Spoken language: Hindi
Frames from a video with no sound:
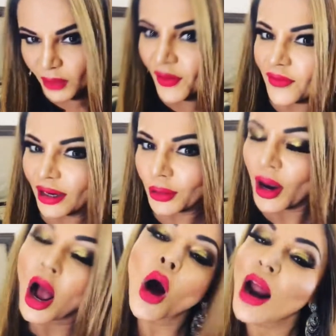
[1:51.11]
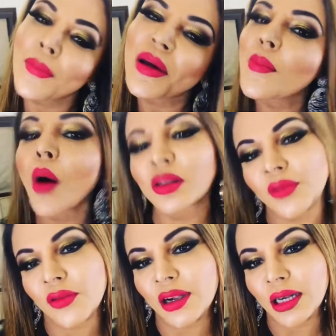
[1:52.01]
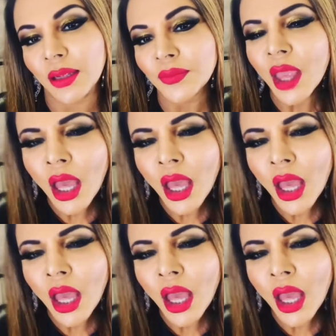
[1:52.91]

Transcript: बहुत फेवरेट हूं ना और आप मेरे बहुत फेवरेट है